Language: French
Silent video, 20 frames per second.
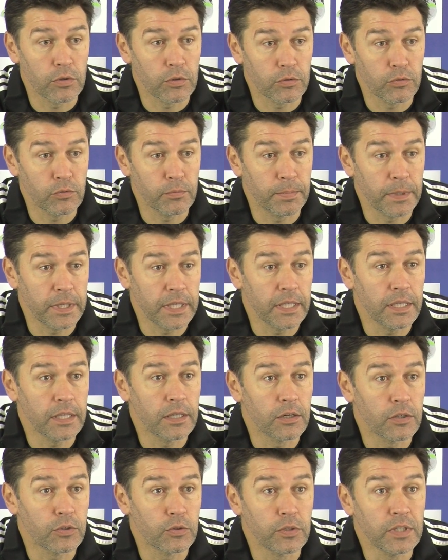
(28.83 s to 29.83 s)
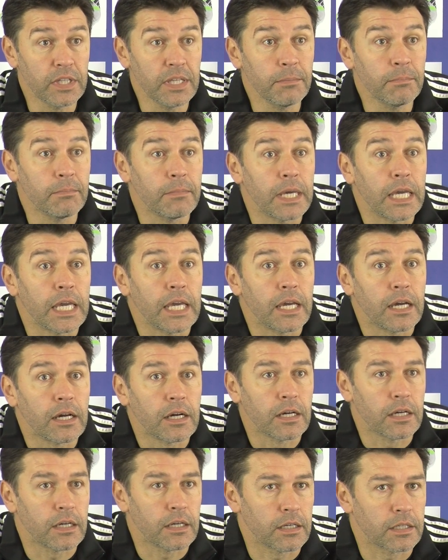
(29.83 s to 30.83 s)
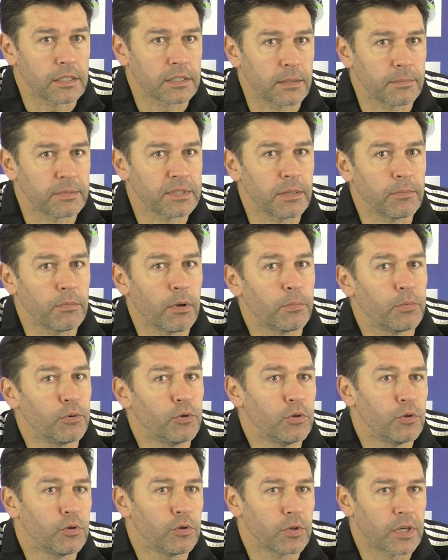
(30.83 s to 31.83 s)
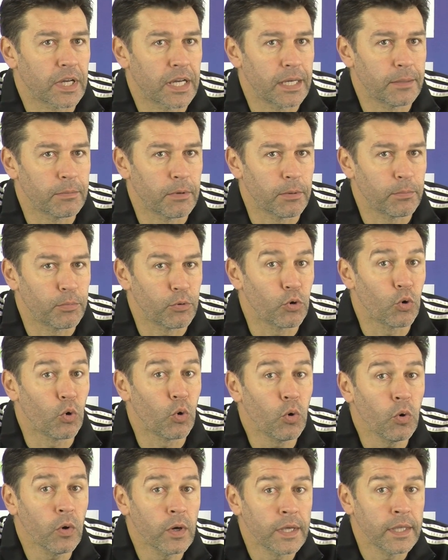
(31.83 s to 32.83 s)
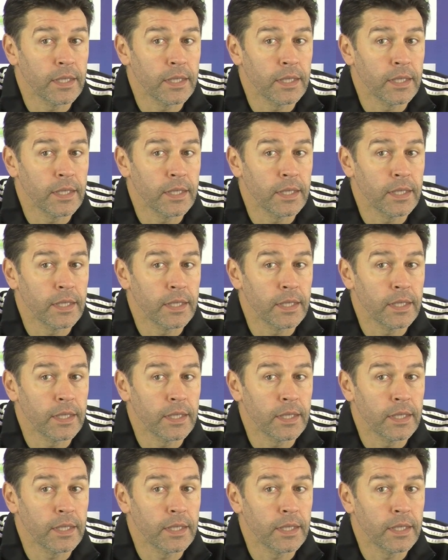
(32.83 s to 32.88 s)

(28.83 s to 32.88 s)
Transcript: du pays de Nîmes, mais ça me semble un peu quand même un peu gros.